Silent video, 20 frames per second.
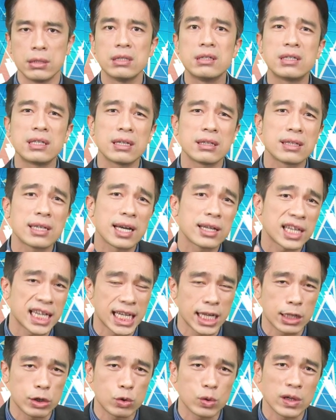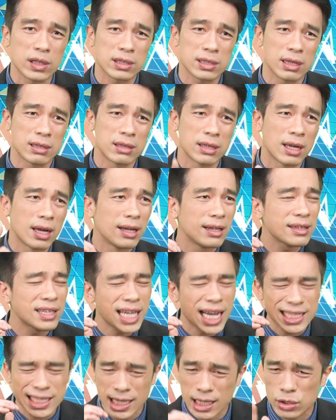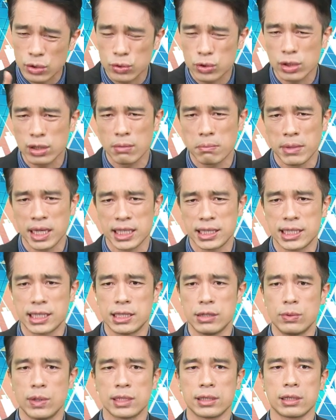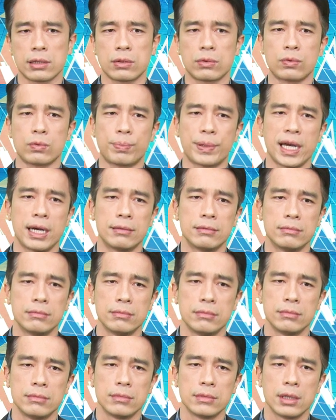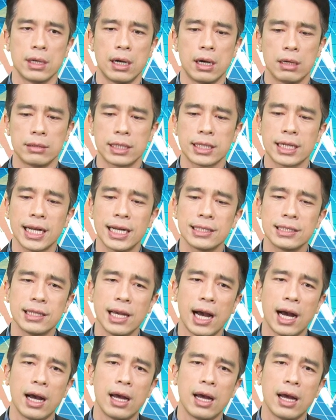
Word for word: 现在跌对升，大家都觉得没希望的股票，哦，你看一下，